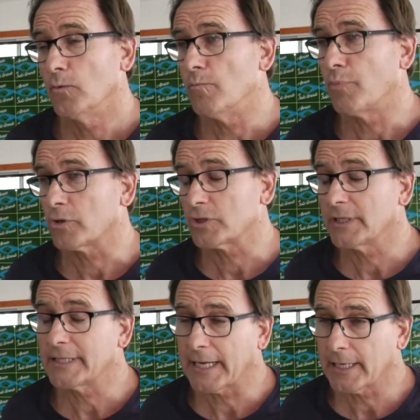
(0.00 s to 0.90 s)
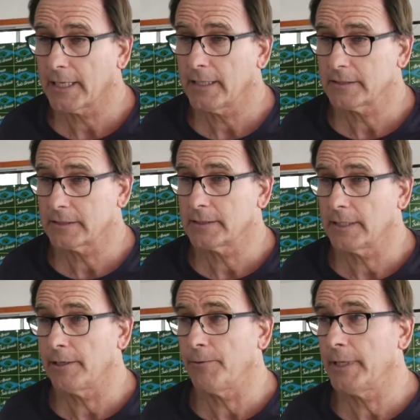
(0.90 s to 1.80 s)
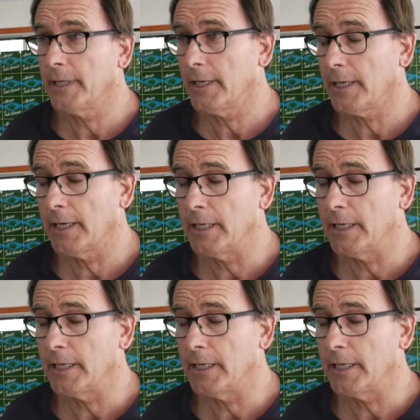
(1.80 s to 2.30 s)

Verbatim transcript: un porcentaje, se divide